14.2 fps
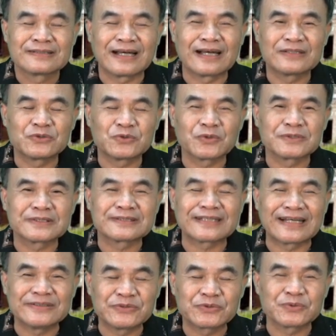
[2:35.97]
它如果是
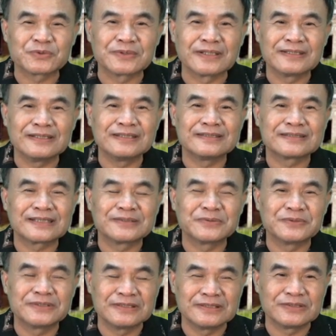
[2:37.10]
单数的，一、三、
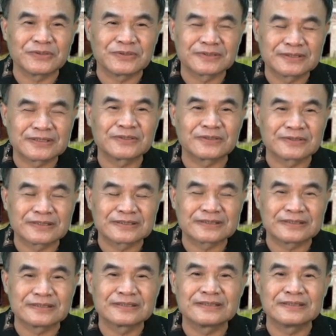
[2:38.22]
五、七、九这种的
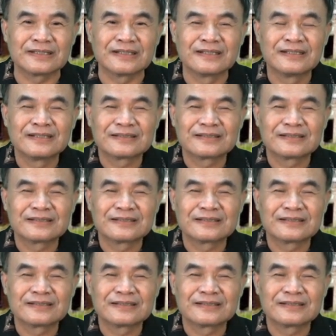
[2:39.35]
四系呢，